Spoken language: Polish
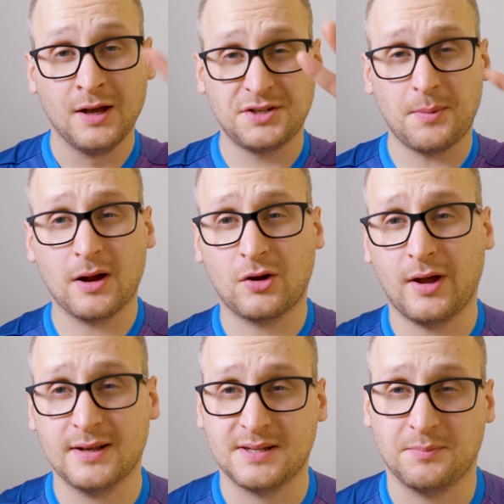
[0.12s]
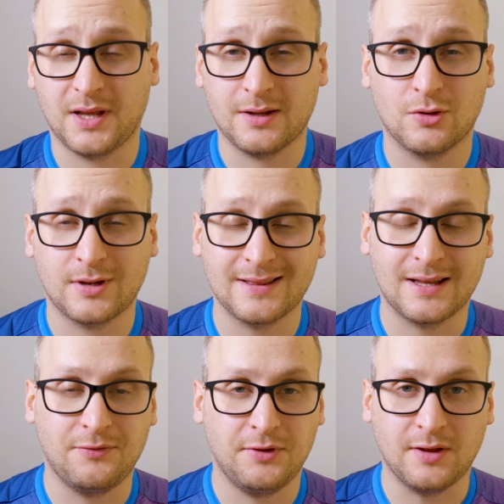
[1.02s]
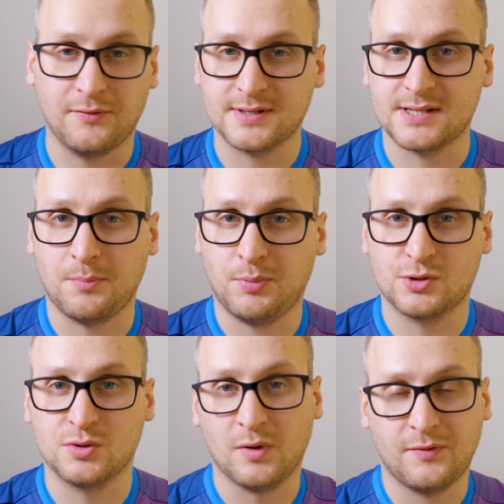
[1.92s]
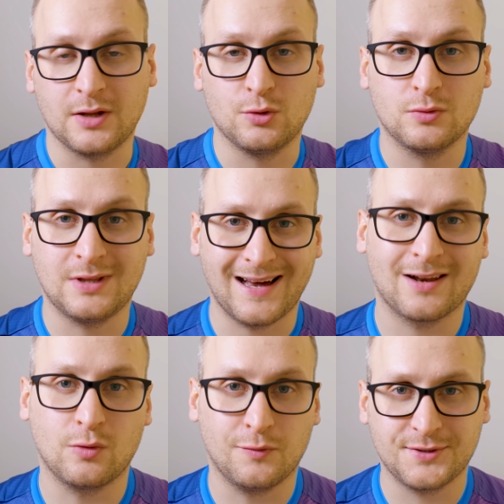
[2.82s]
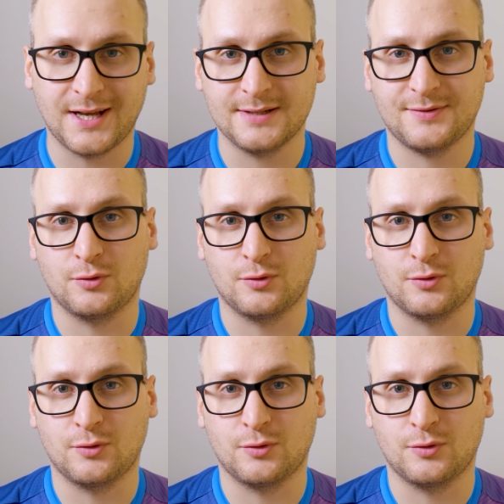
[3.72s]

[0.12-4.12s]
Siemanko, jestem Technokrata i witam Was na podsumowaniu targów CES,